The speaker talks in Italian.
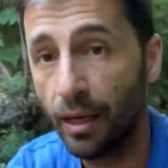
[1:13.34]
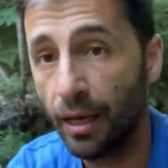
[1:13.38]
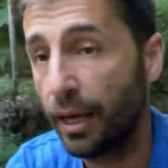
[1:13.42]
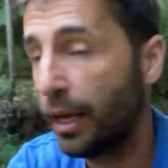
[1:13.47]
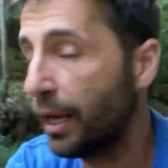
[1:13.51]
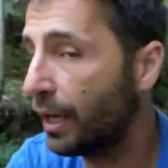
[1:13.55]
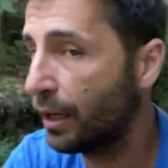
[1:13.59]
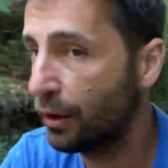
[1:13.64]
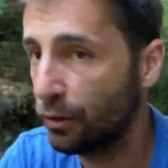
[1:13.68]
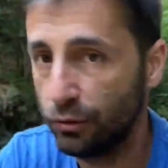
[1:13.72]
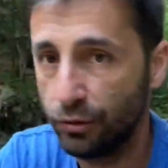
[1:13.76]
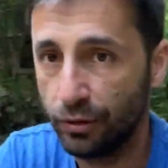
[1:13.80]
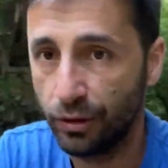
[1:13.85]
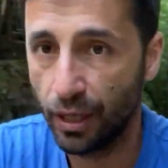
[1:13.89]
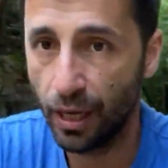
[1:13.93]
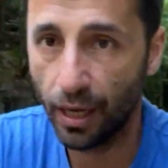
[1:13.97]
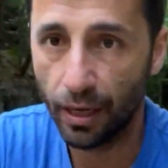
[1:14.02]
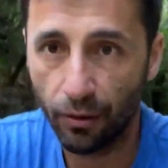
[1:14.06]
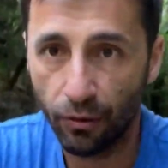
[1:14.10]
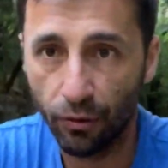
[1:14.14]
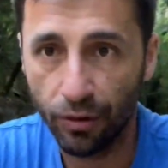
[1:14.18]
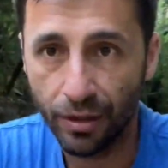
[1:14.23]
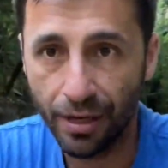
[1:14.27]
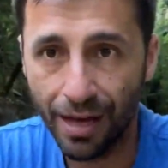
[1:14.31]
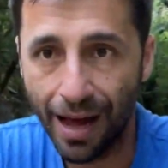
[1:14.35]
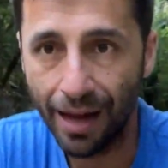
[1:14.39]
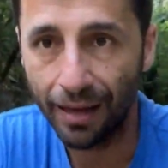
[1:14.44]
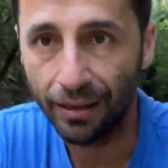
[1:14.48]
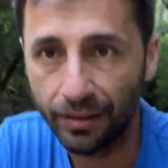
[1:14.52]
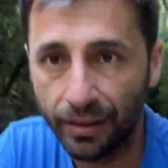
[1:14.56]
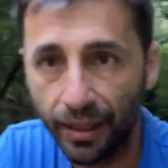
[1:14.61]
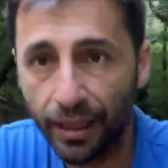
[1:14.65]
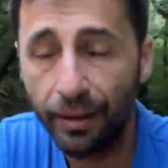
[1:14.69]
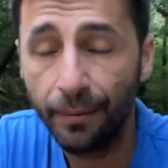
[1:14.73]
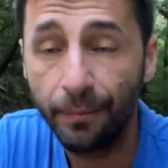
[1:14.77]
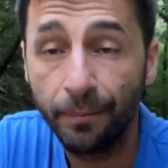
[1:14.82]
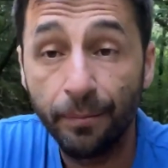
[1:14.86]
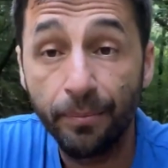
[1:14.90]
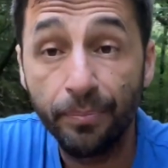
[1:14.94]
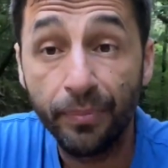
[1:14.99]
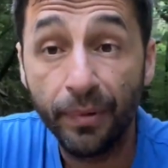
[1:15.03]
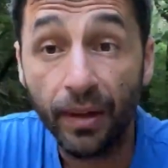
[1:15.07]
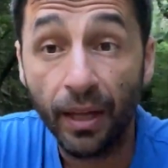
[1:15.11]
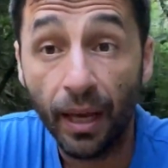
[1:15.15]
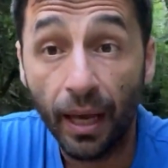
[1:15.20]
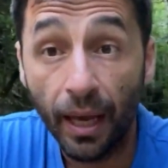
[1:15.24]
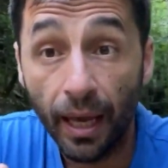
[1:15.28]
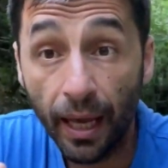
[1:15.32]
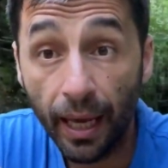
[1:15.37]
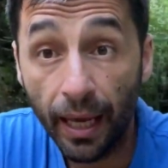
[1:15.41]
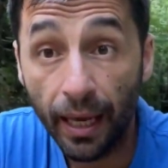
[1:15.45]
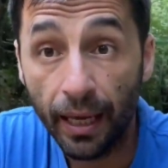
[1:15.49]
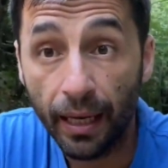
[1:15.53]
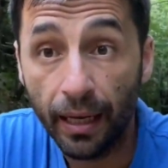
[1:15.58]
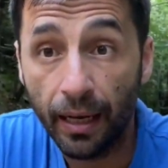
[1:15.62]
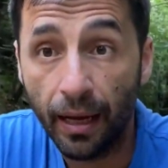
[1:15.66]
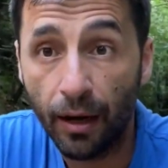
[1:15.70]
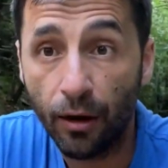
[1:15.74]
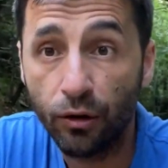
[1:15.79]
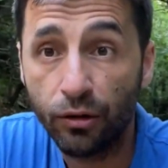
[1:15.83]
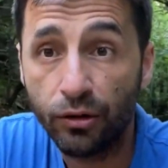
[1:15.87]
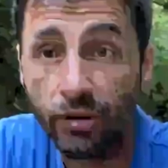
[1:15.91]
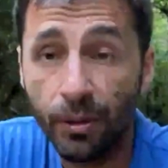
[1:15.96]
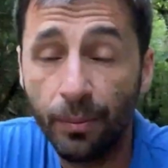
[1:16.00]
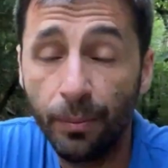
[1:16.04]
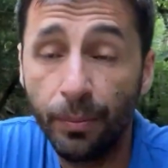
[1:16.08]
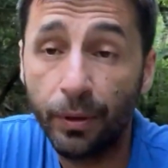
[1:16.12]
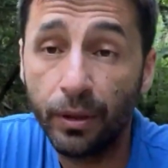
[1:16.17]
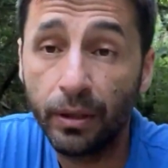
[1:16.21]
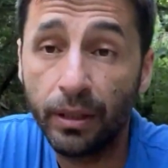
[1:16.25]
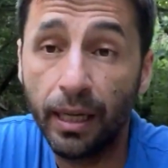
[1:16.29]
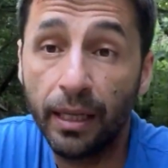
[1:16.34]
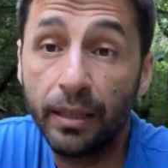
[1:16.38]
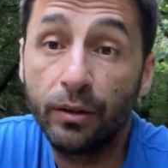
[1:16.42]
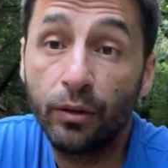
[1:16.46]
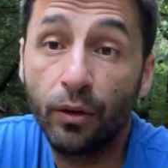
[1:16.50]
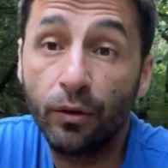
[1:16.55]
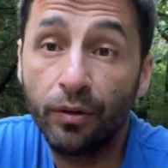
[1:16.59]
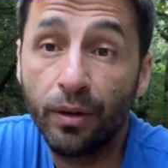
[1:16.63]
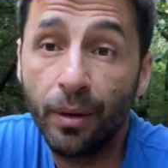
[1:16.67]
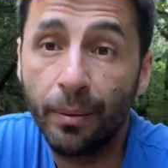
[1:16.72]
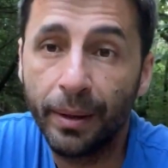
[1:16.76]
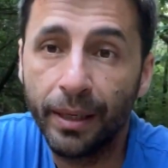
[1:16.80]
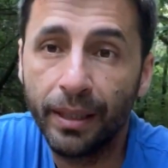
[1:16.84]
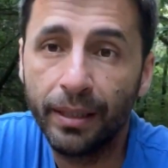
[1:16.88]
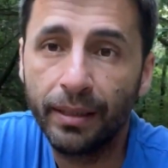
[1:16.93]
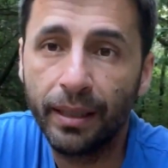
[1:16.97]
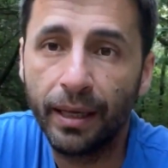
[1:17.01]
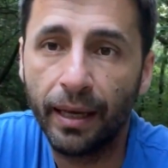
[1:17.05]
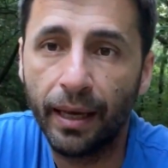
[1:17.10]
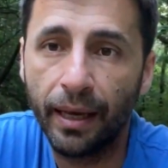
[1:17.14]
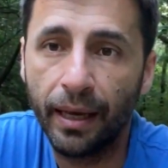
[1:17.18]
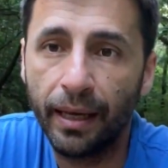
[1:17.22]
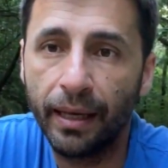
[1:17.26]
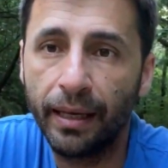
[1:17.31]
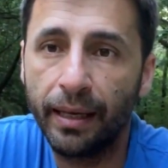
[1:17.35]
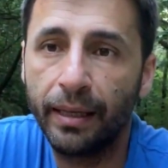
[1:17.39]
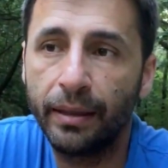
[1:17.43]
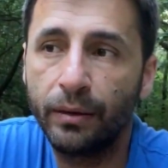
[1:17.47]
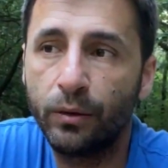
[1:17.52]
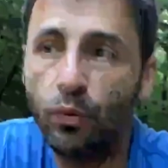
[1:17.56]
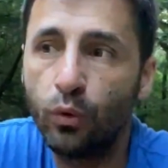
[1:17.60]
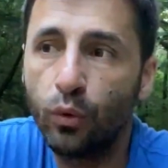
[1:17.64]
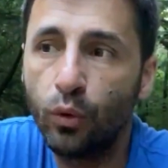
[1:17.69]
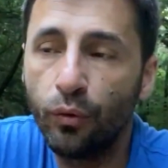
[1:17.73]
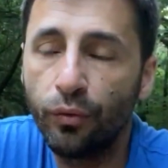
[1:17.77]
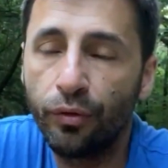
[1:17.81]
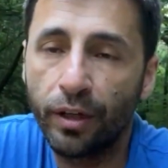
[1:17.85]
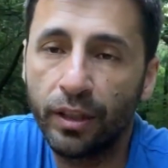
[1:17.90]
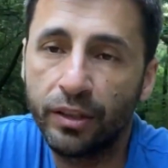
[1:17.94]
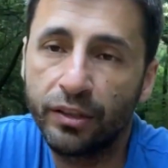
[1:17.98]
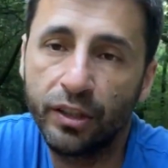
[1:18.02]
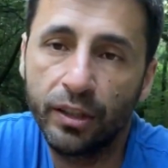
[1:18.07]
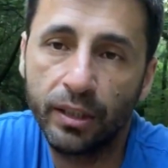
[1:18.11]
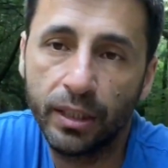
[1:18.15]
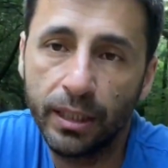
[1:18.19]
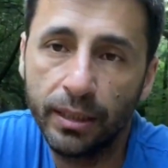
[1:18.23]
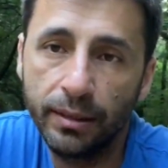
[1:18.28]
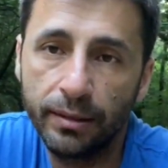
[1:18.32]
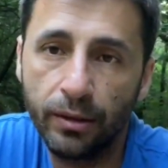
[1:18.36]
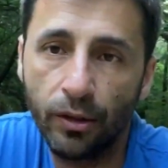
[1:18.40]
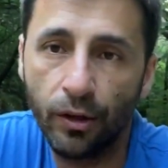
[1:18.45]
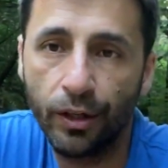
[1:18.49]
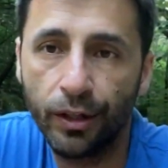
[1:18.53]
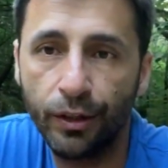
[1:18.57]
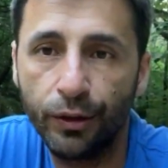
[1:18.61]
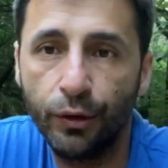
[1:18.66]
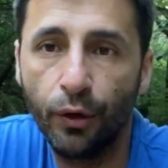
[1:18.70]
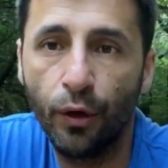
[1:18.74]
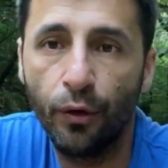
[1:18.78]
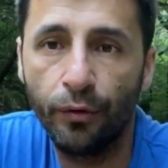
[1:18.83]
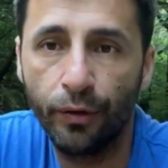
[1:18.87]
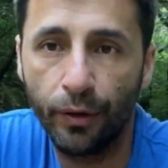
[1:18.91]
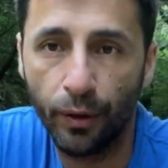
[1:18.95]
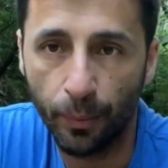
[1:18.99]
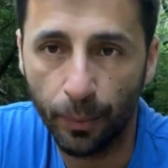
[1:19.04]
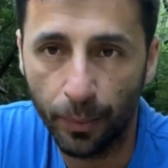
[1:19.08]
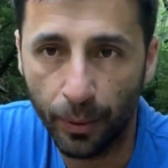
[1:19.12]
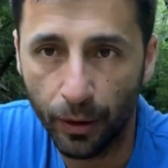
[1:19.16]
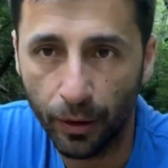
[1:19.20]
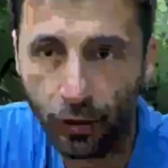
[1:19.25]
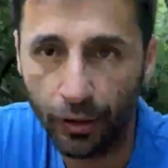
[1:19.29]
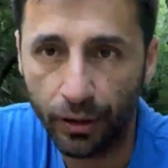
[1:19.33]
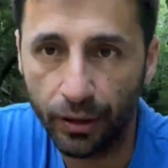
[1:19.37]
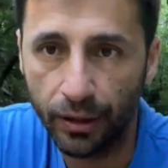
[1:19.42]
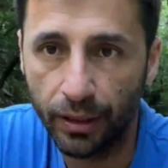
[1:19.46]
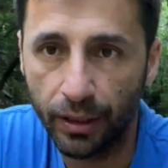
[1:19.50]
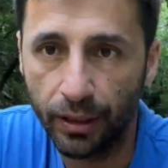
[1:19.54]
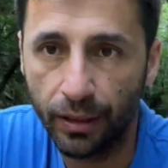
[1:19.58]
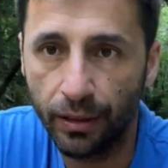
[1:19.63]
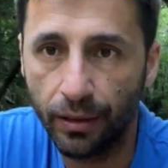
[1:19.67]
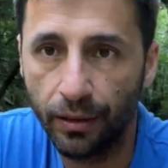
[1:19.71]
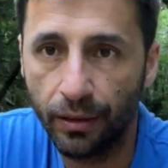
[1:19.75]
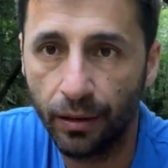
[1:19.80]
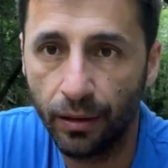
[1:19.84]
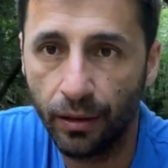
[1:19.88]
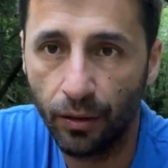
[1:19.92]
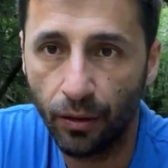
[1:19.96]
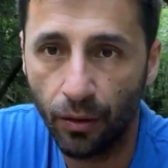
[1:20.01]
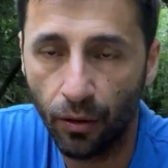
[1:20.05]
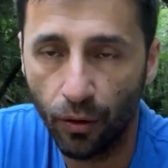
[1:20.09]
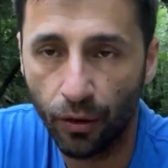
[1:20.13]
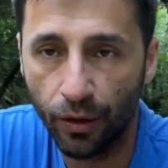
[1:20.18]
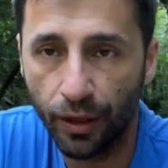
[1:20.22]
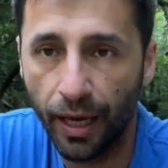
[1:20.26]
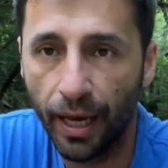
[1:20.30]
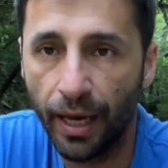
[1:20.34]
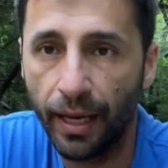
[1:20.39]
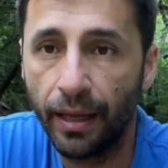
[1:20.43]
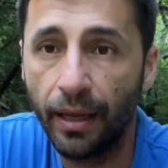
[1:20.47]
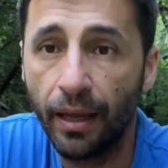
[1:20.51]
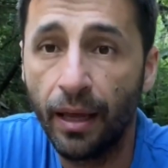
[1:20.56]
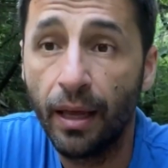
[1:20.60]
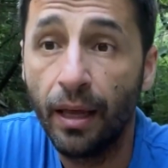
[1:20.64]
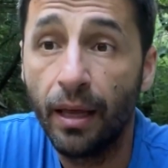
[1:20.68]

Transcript: e con, e con gli altri. E la cosa importante ovviamente è che tu faccia attenzione dove lo porti, ok?